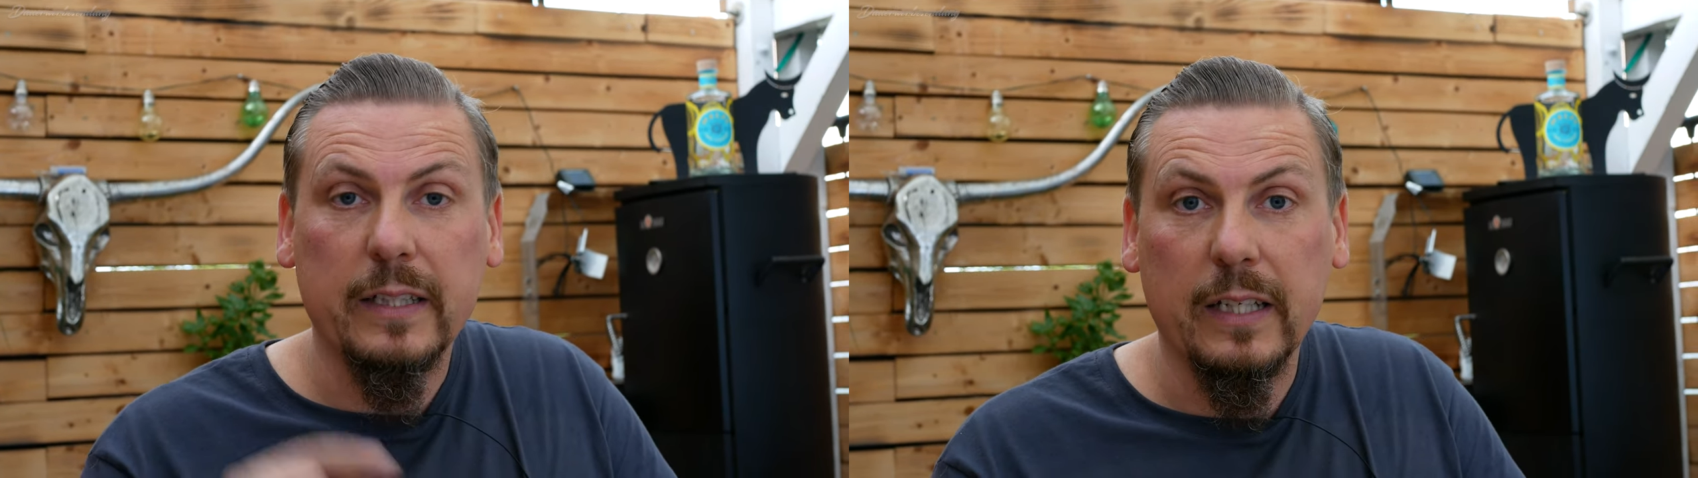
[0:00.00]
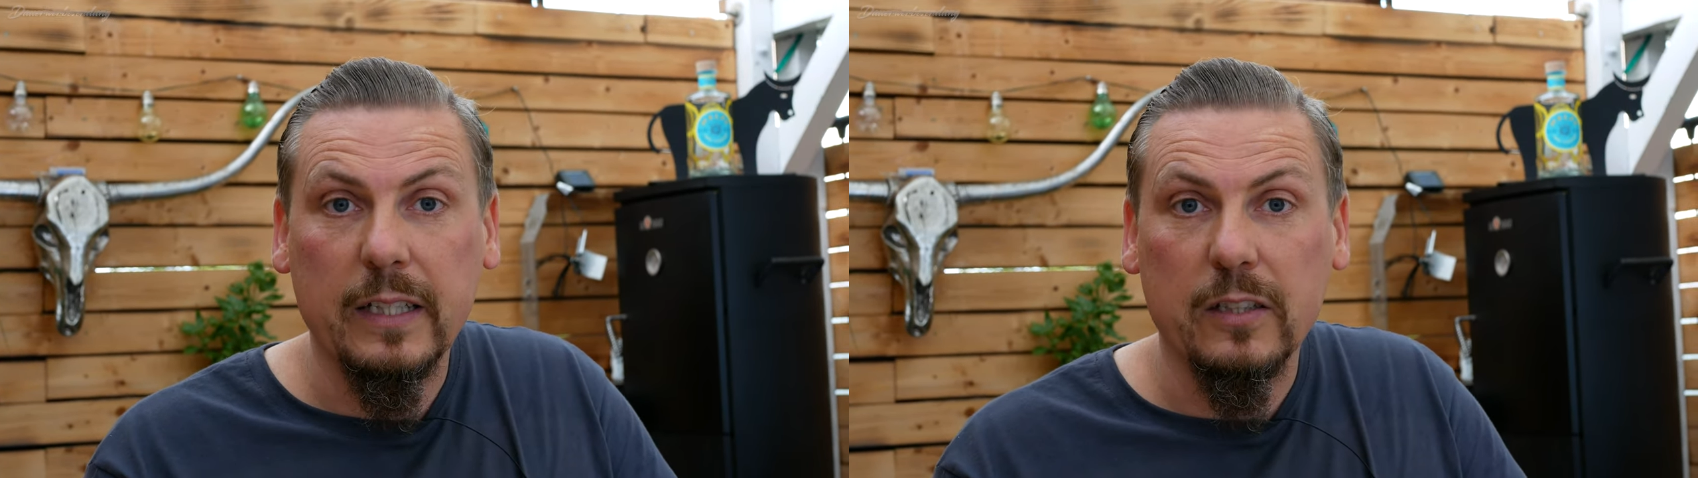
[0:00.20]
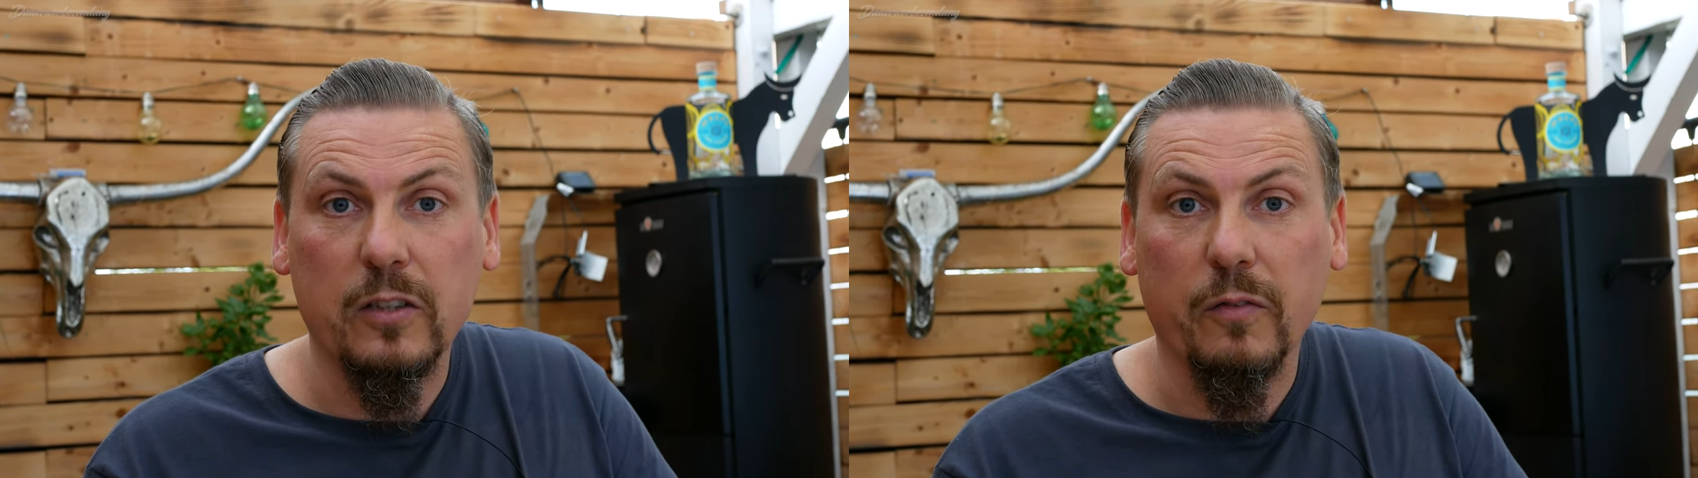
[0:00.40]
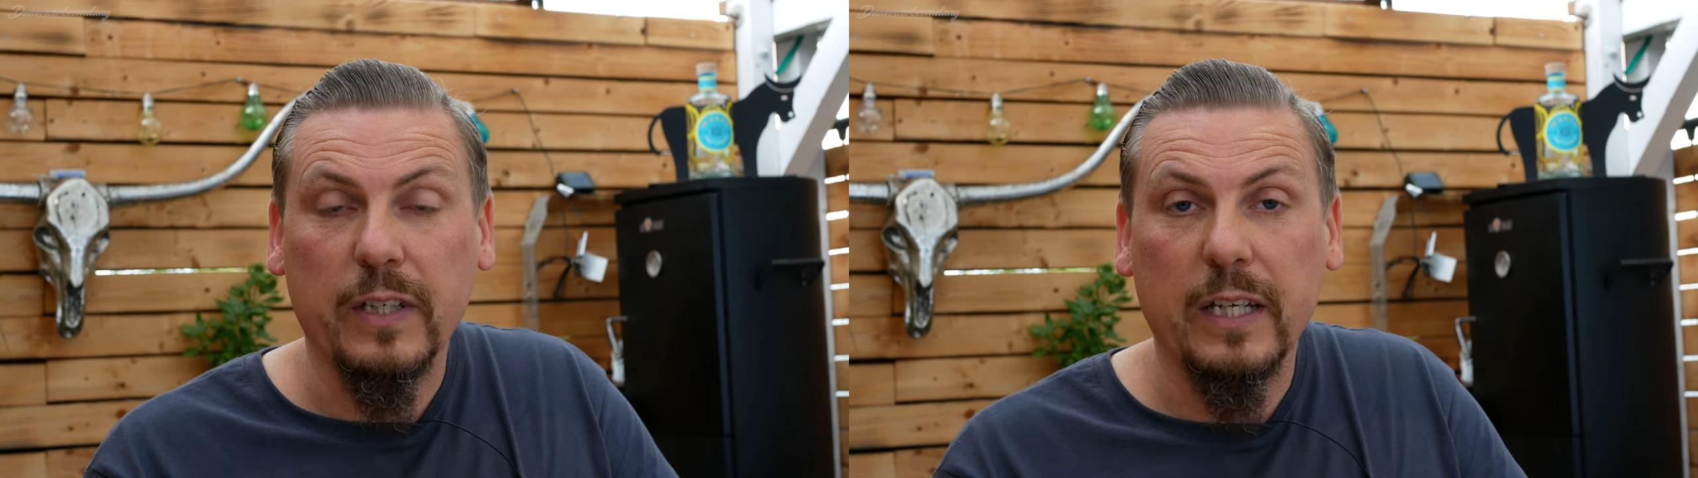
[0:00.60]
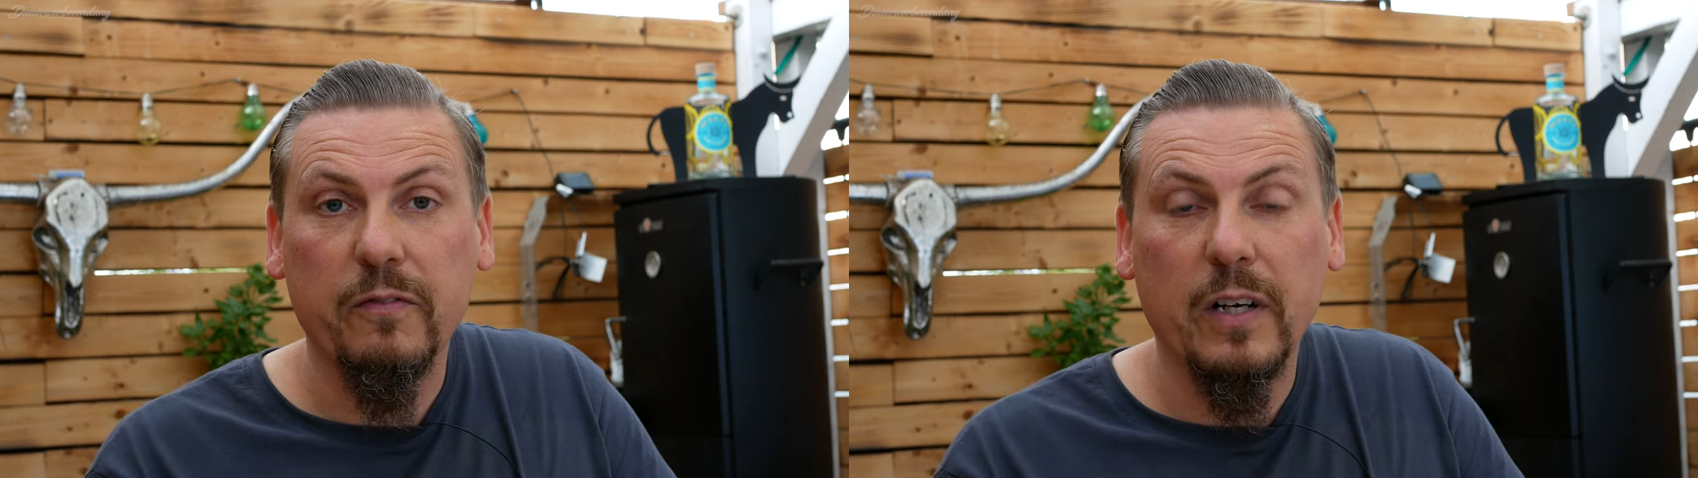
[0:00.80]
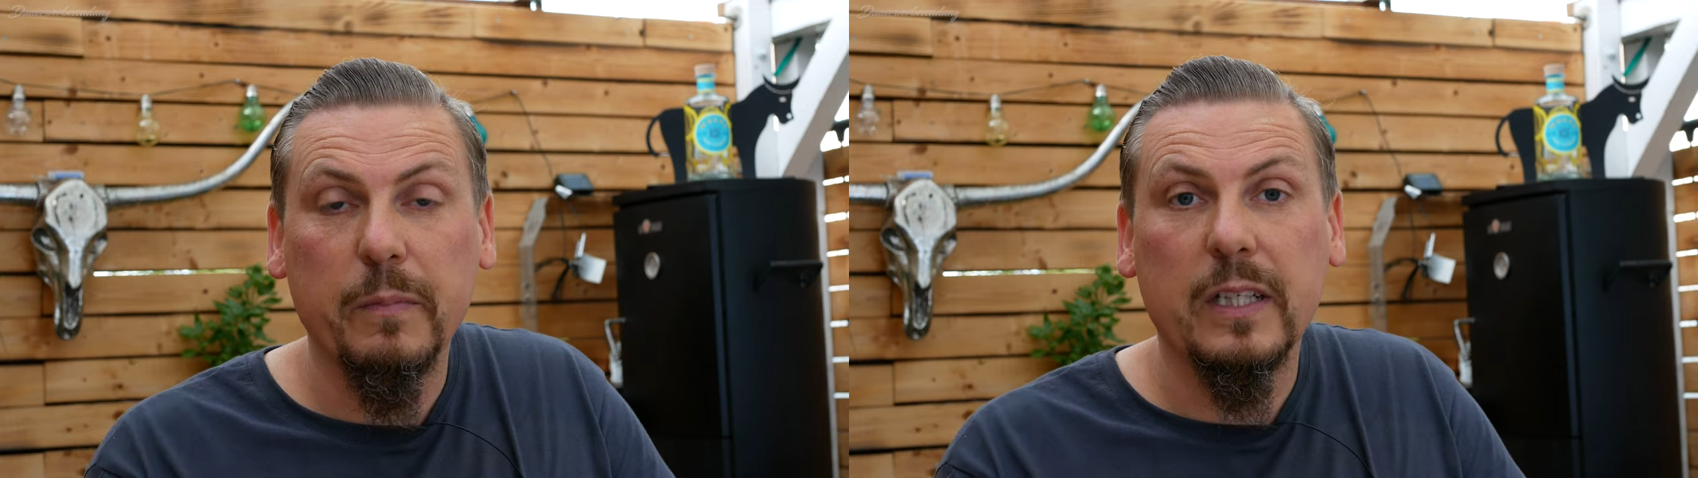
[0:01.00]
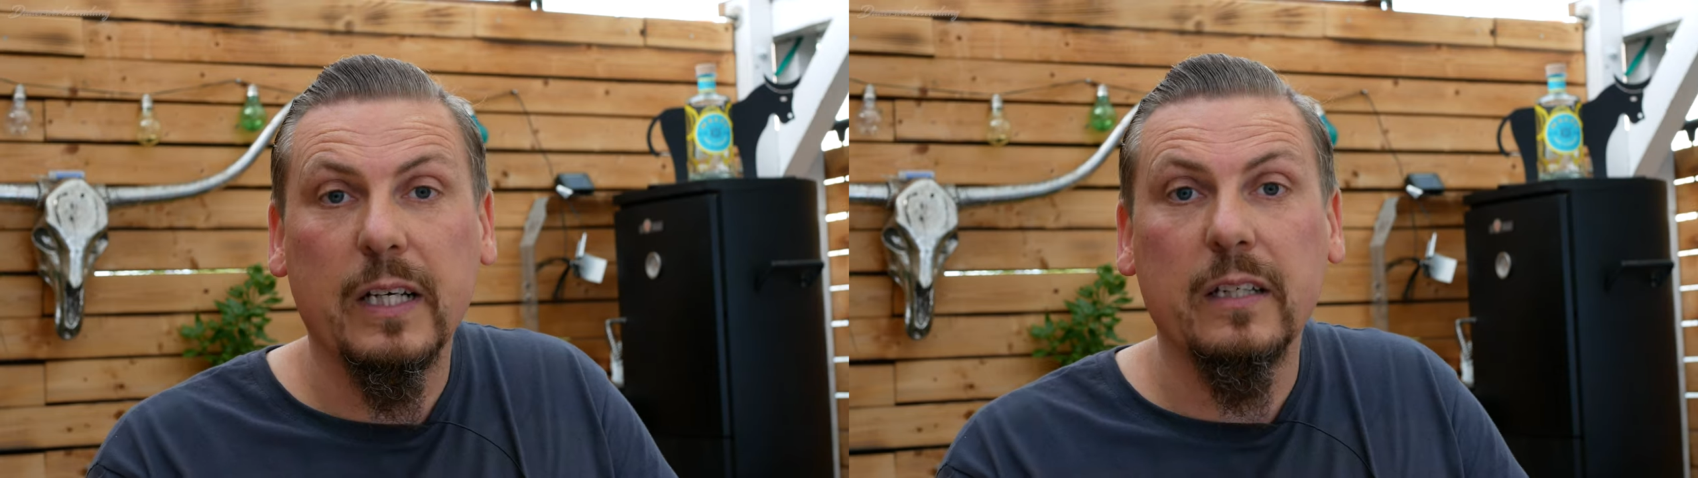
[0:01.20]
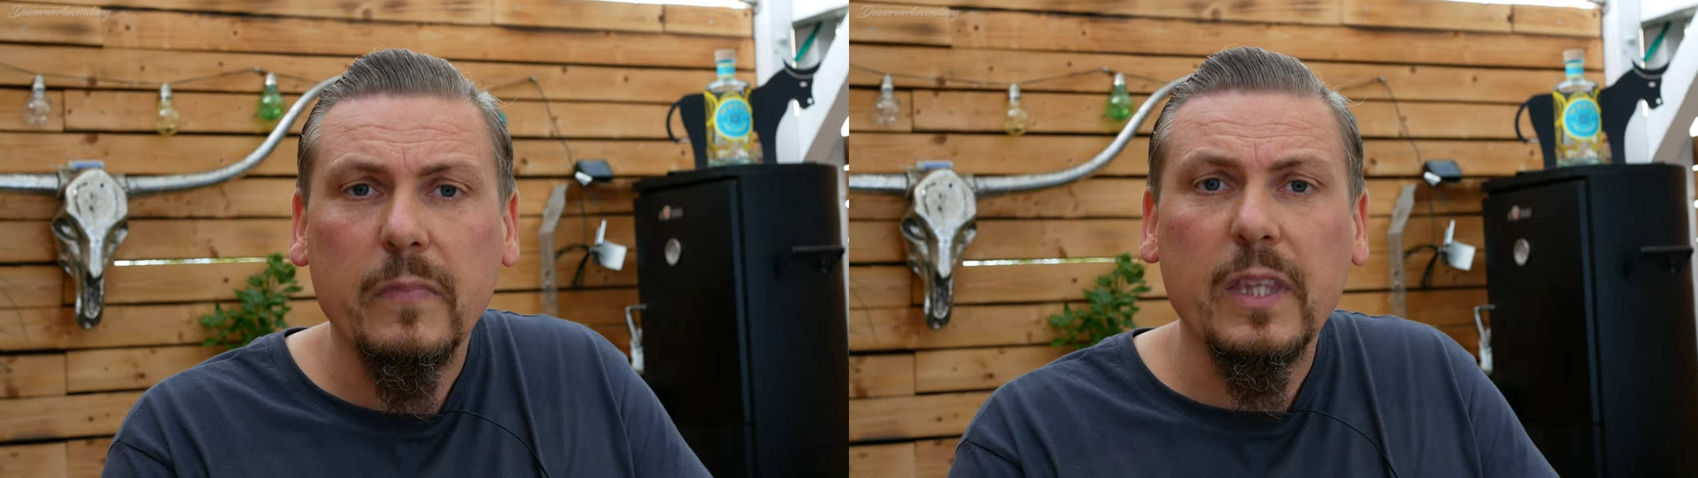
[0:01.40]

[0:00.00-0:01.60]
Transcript: dann ist es auf jeden Fall mit drin.